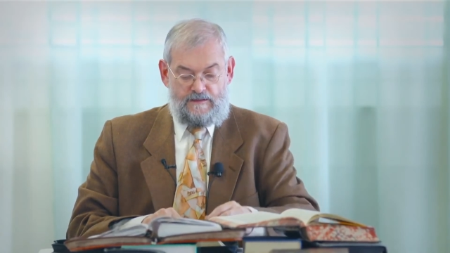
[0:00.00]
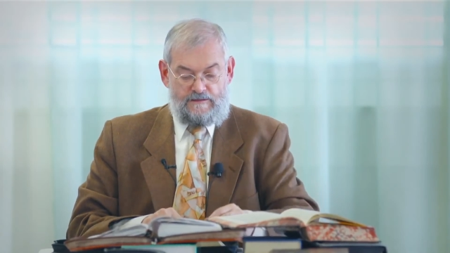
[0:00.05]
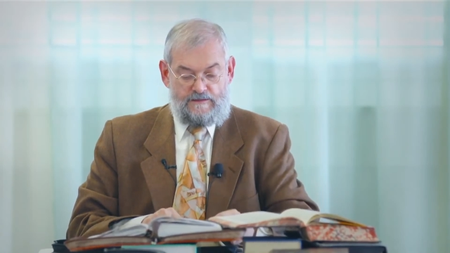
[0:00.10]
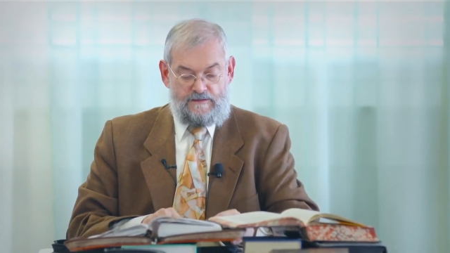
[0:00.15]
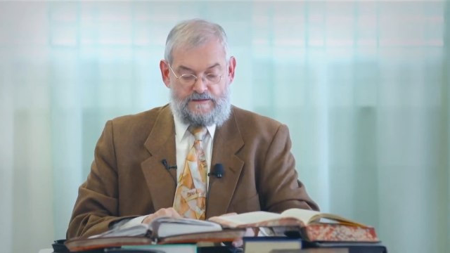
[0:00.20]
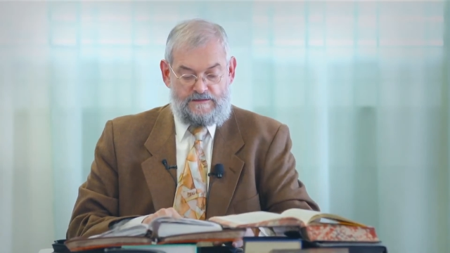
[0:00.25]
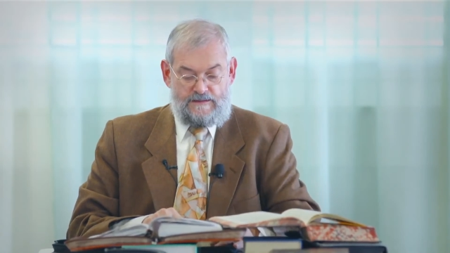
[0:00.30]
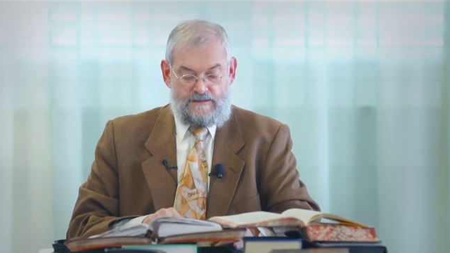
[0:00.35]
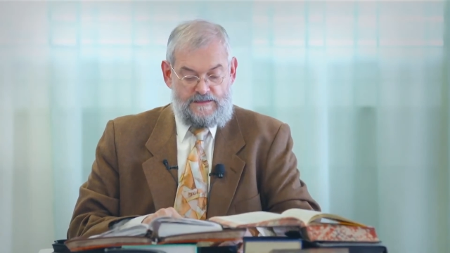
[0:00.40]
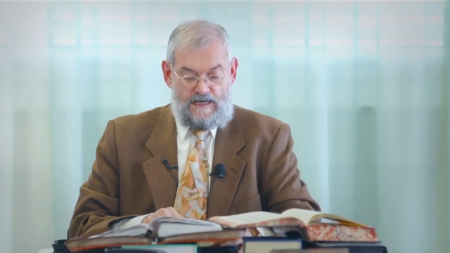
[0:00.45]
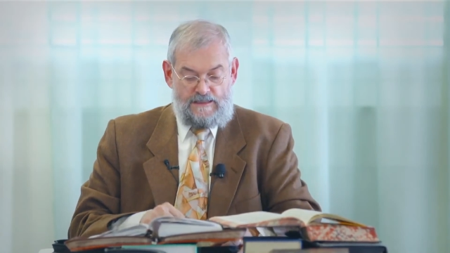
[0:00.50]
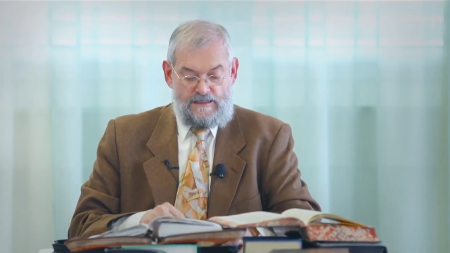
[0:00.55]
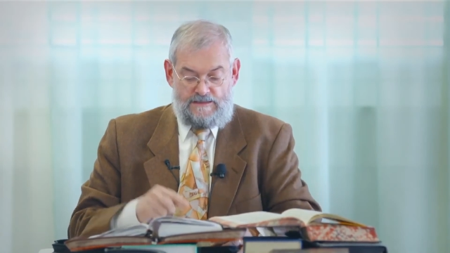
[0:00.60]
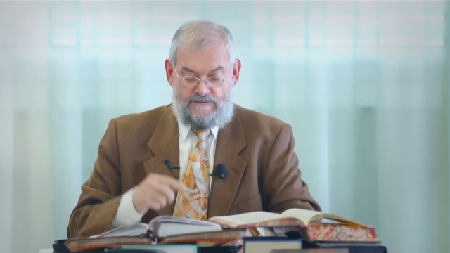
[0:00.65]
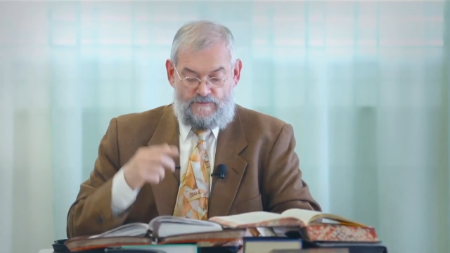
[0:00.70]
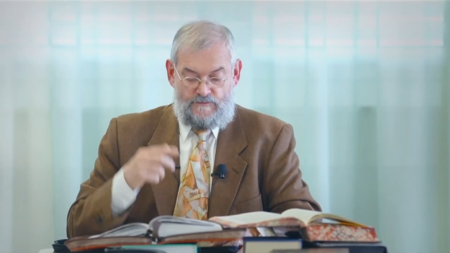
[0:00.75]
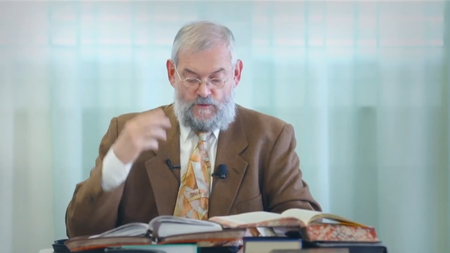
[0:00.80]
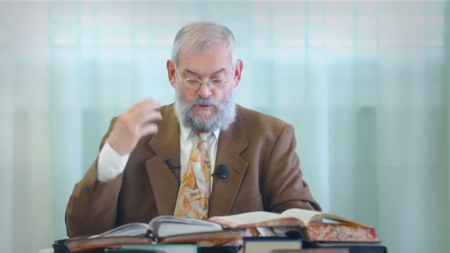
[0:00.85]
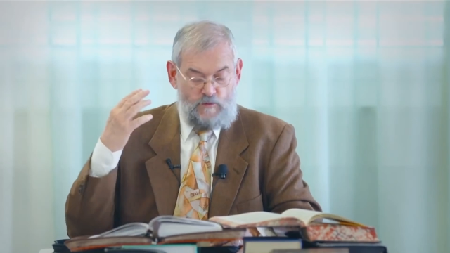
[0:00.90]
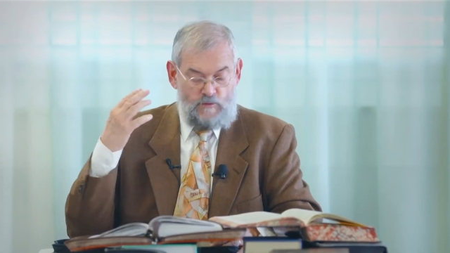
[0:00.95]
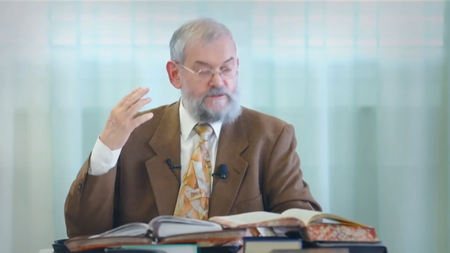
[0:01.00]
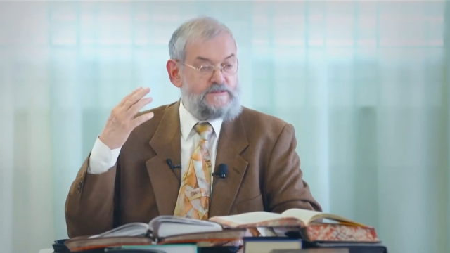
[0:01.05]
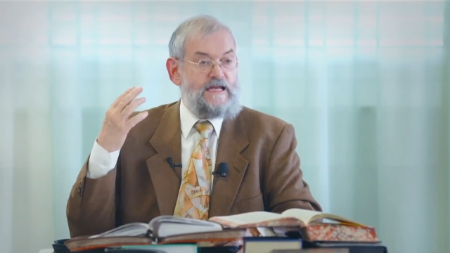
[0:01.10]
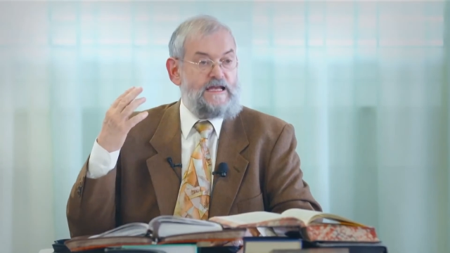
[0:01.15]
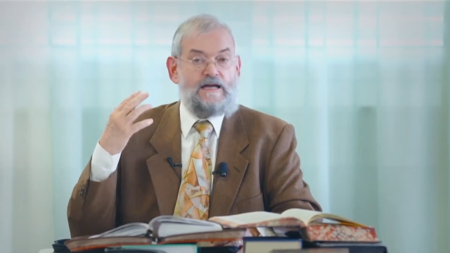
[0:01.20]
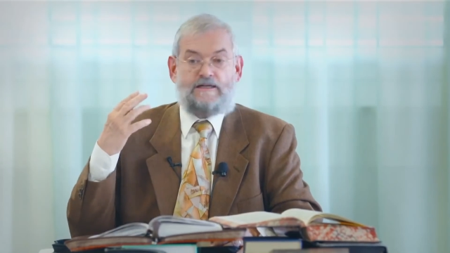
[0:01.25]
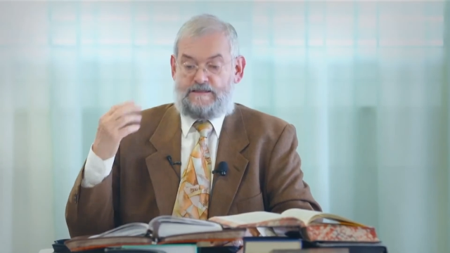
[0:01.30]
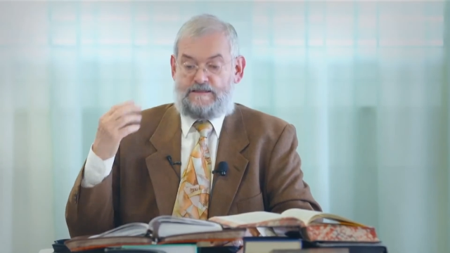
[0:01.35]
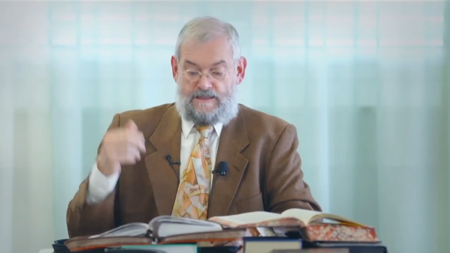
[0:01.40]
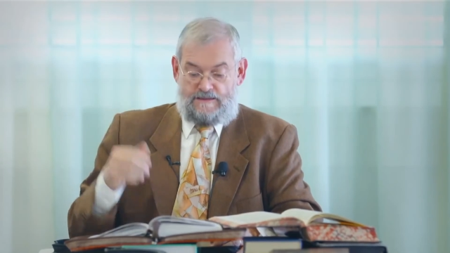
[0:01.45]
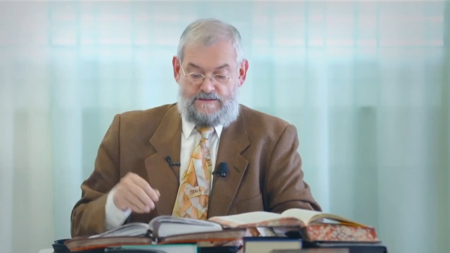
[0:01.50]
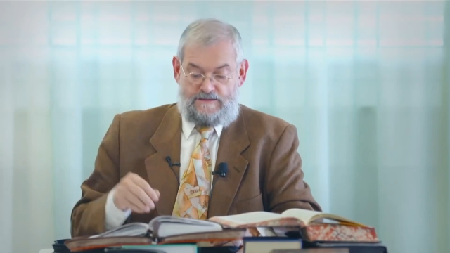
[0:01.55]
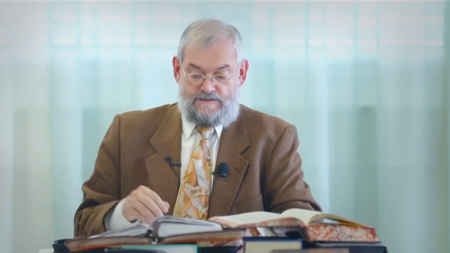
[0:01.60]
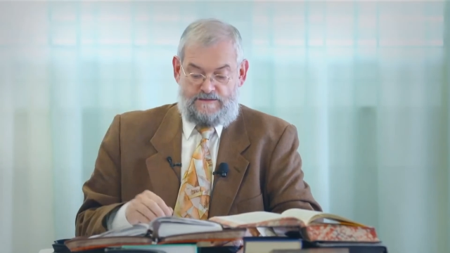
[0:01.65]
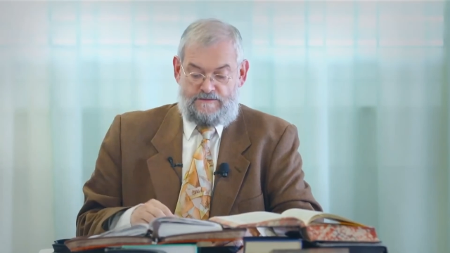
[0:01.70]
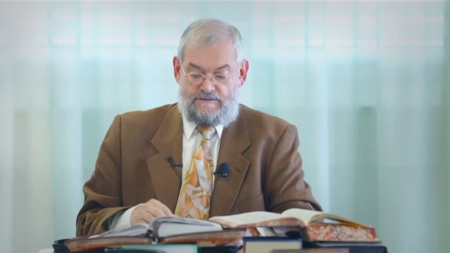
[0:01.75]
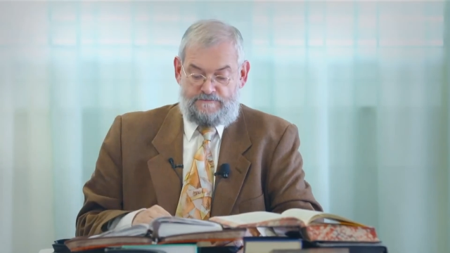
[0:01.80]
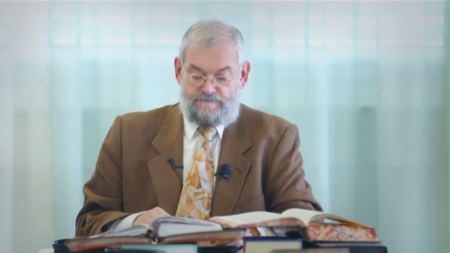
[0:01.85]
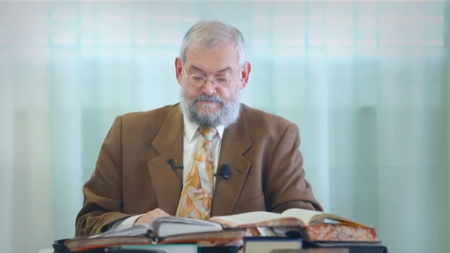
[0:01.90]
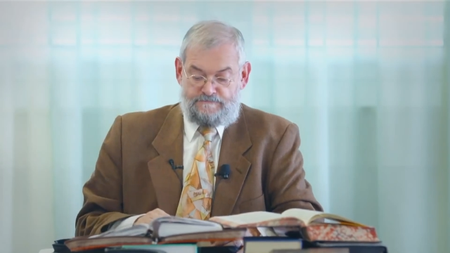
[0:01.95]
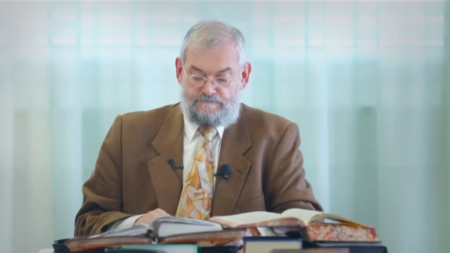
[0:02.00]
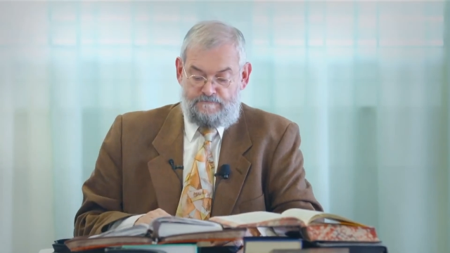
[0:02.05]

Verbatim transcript: dass das alles vom Hören sagen ist,